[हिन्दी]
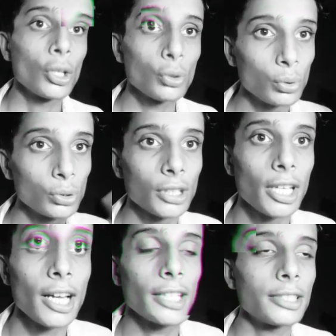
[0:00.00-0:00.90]
तो
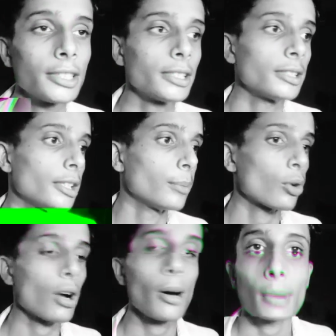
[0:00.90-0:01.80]
उसने आज ये
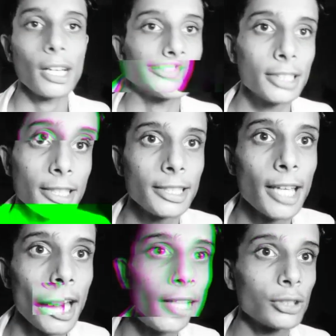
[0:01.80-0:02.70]
मुक़ाम हासिल
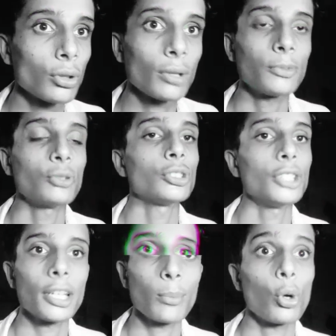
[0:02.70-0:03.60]
किया है सौरभ
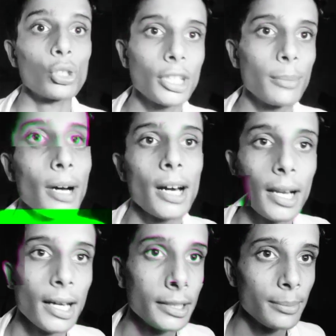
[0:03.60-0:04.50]
जोशी एक बहुत ही
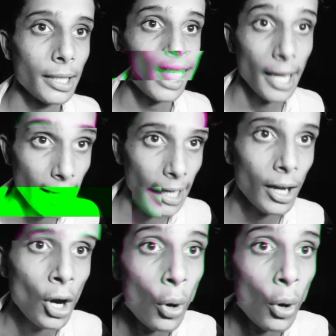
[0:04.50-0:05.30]
महान आदमी हैं